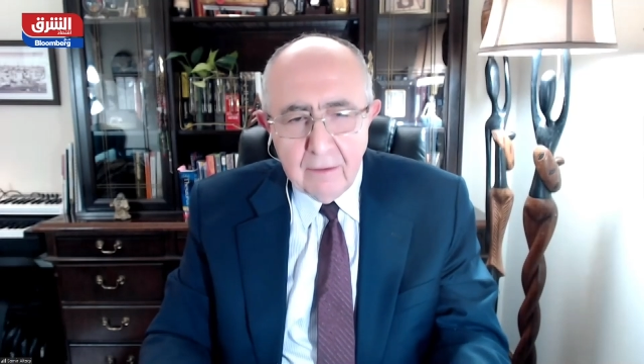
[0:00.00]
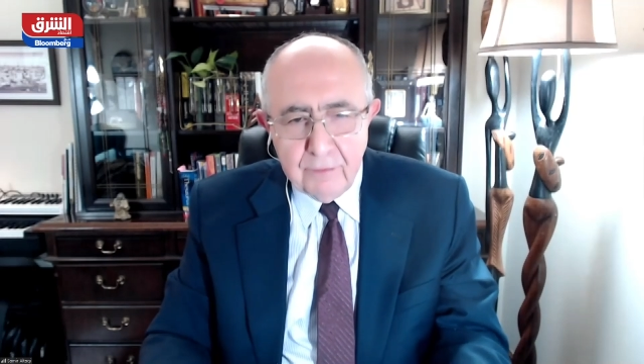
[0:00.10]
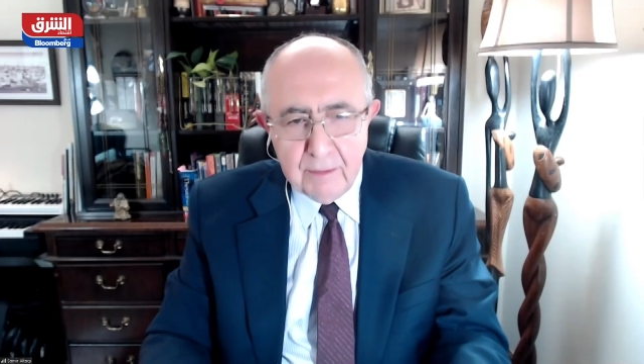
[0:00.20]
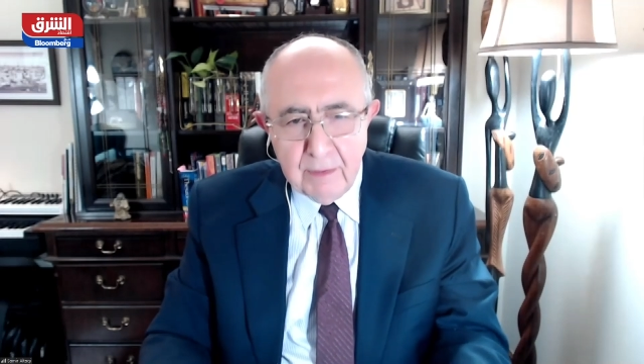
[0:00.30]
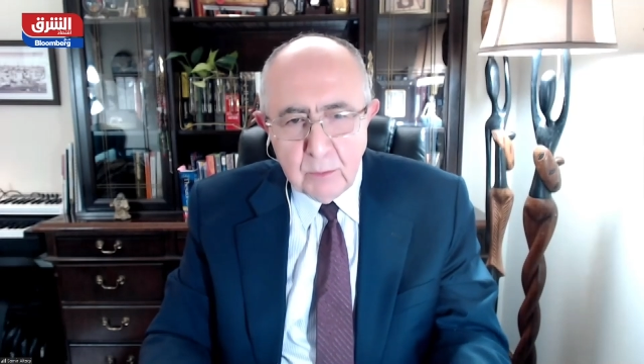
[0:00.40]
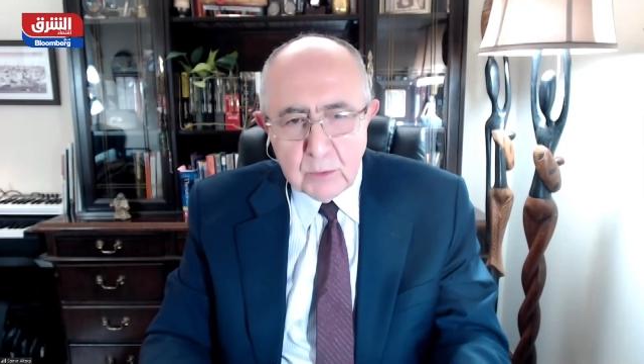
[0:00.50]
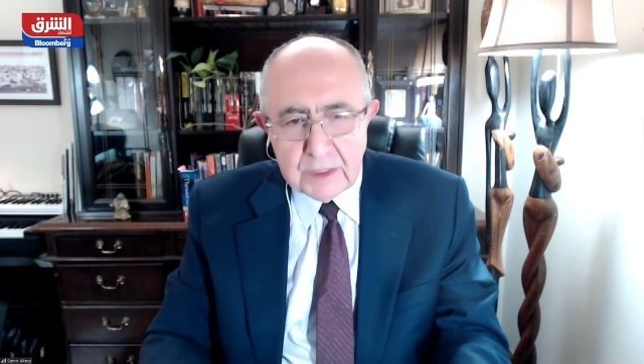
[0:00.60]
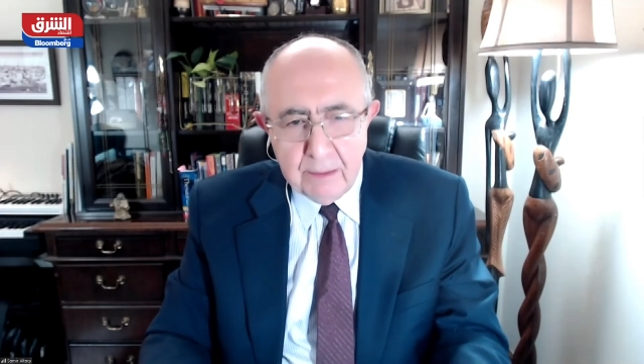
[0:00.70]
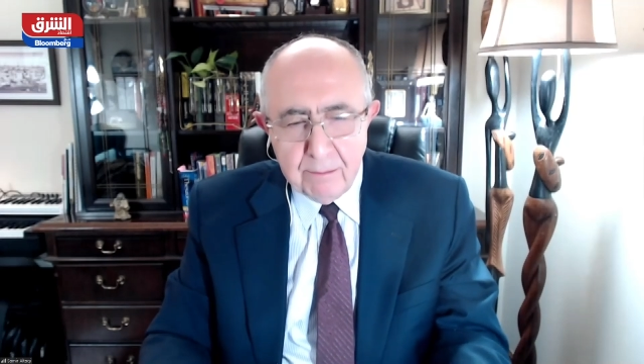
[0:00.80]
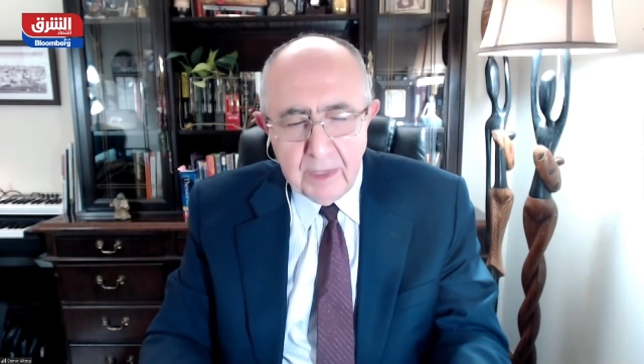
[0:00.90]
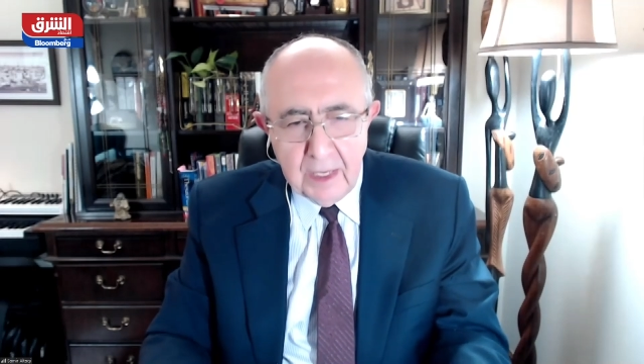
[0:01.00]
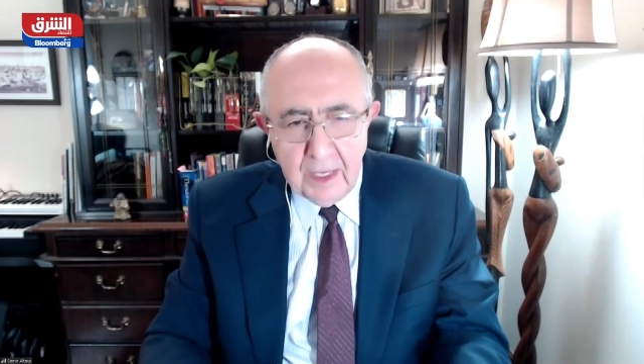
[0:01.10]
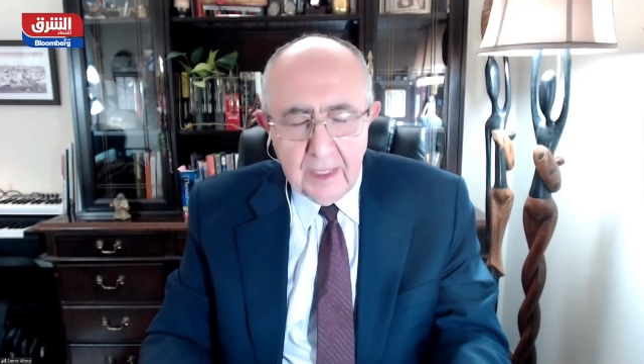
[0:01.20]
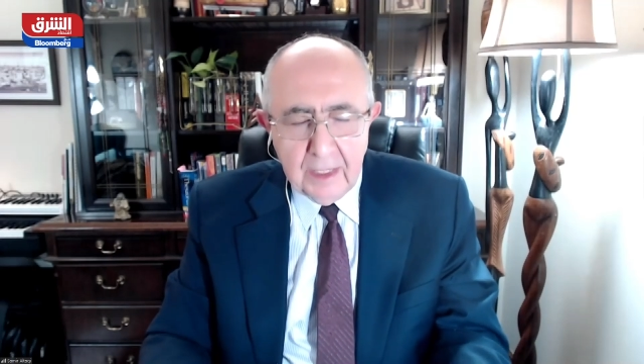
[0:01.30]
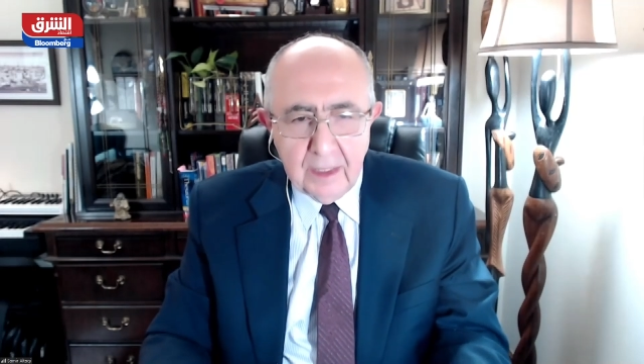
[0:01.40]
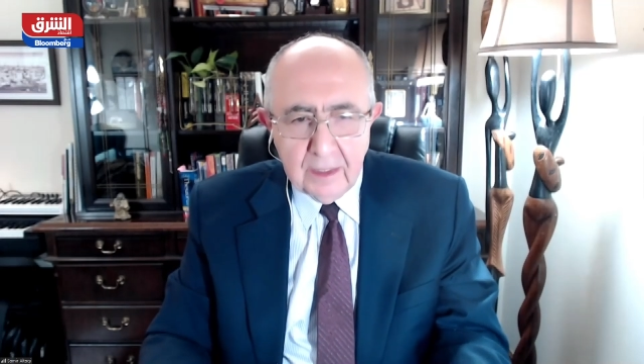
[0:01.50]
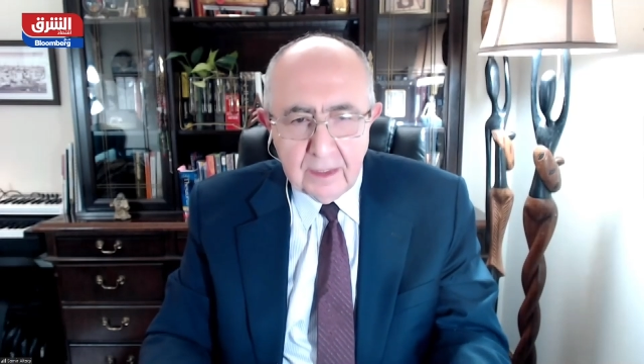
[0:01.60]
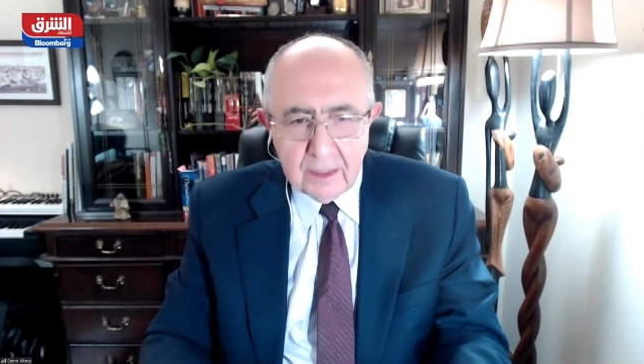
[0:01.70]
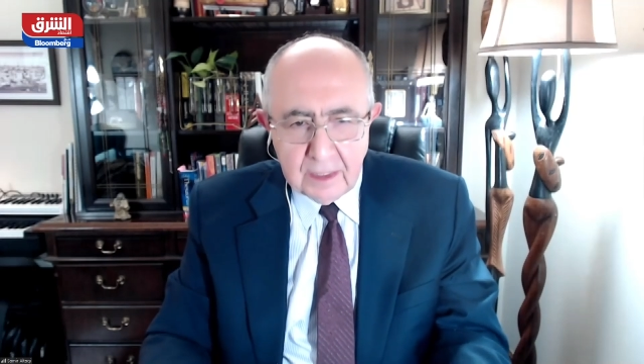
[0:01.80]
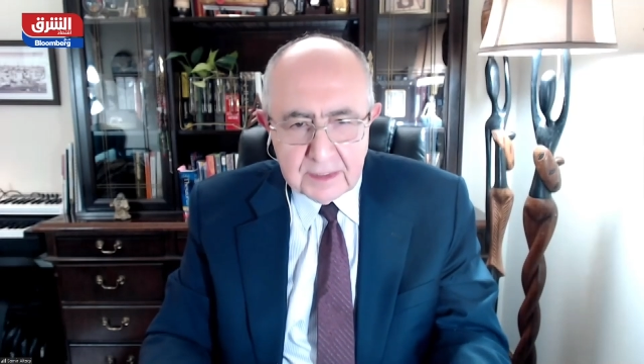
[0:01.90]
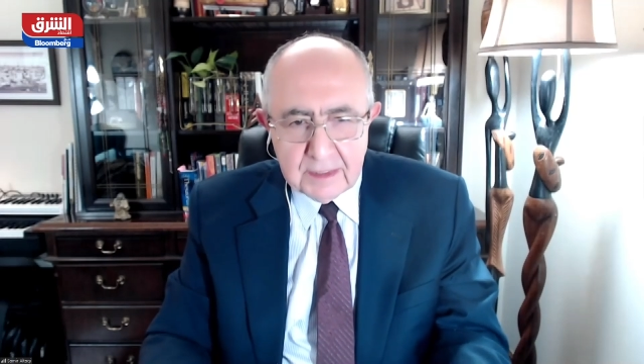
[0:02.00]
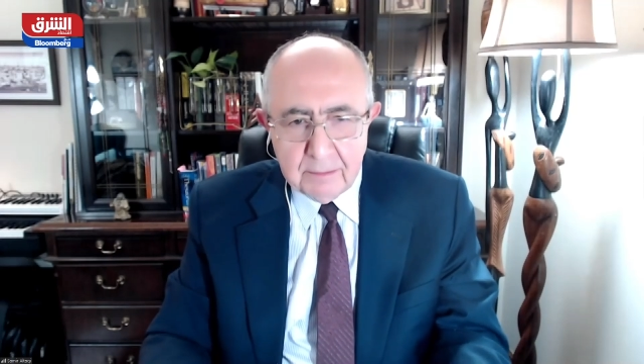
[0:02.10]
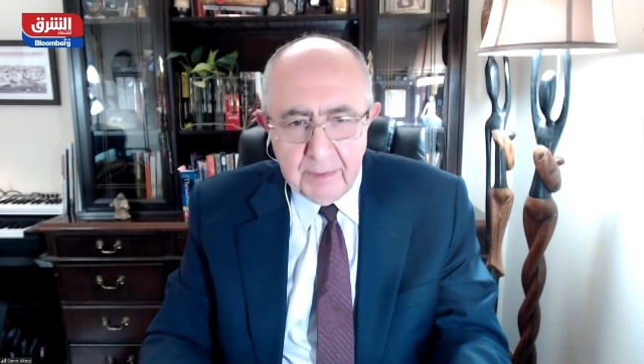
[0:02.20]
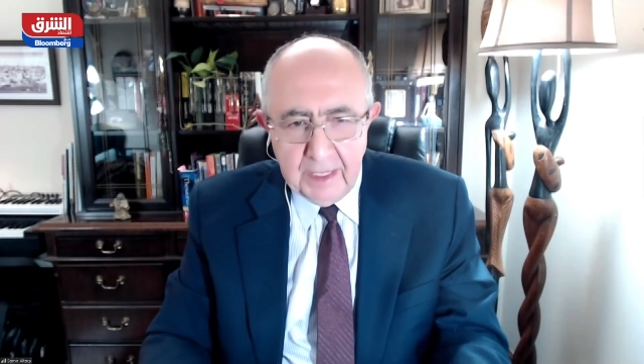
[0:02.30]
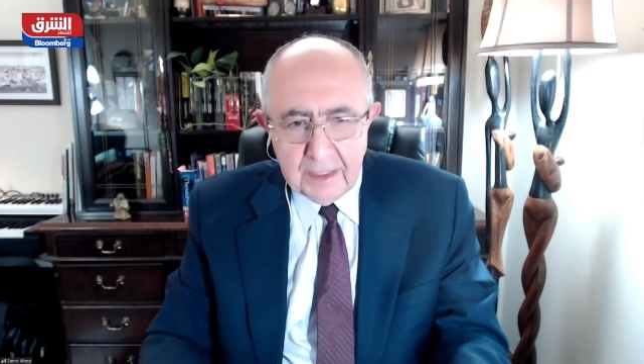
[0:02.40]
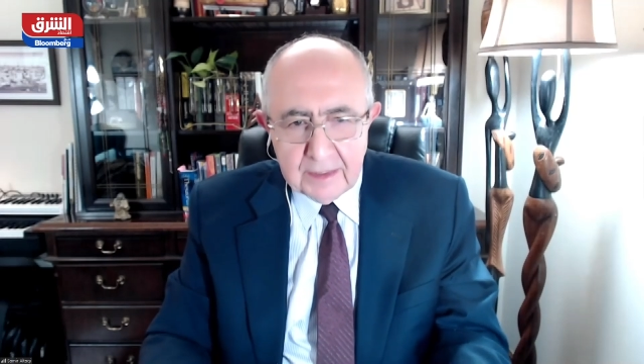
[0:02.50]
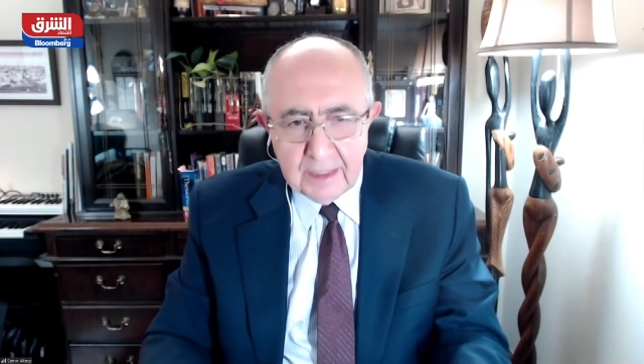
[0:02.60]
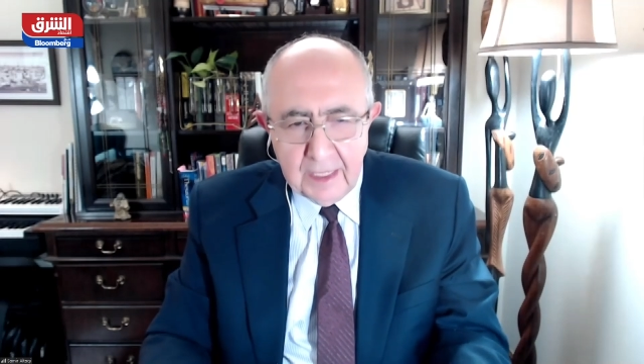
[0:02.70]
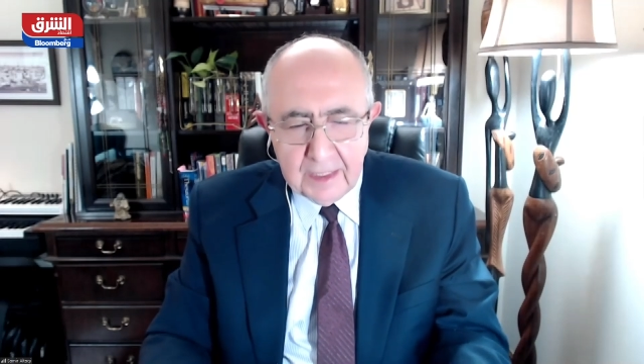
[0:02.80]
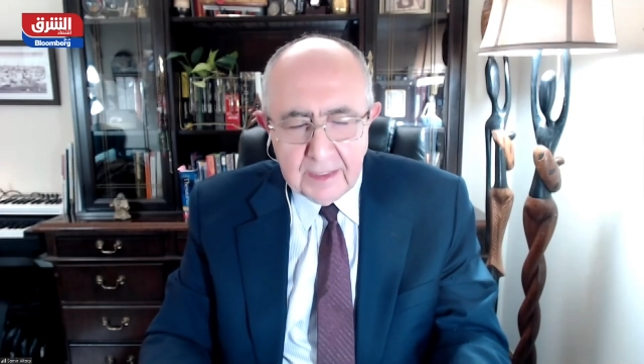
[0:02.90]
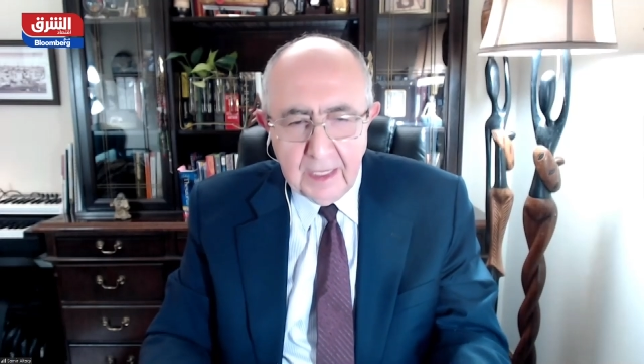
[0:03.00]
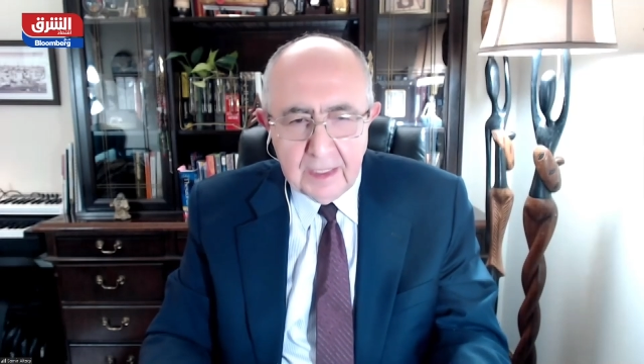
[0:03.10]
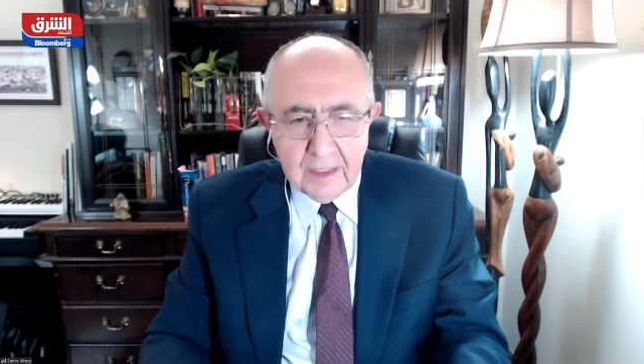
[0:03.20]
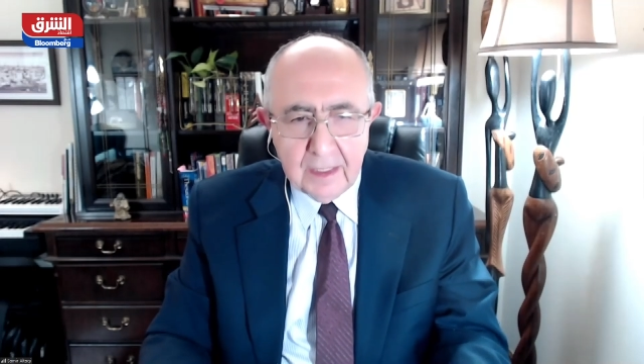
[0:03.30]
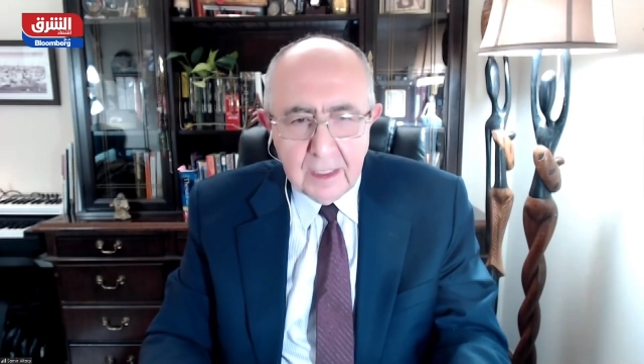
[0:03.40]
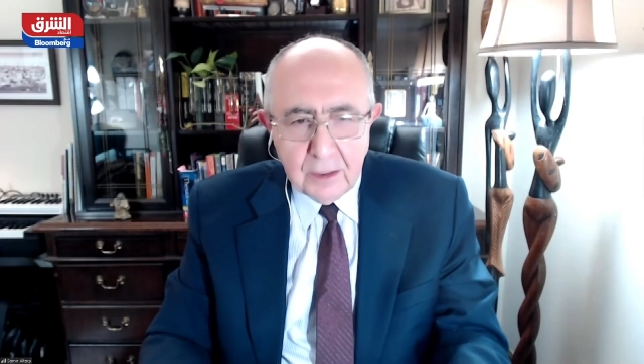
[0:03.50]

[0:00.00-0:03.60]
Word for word: فيما يسمى آه، الراست بيلت أي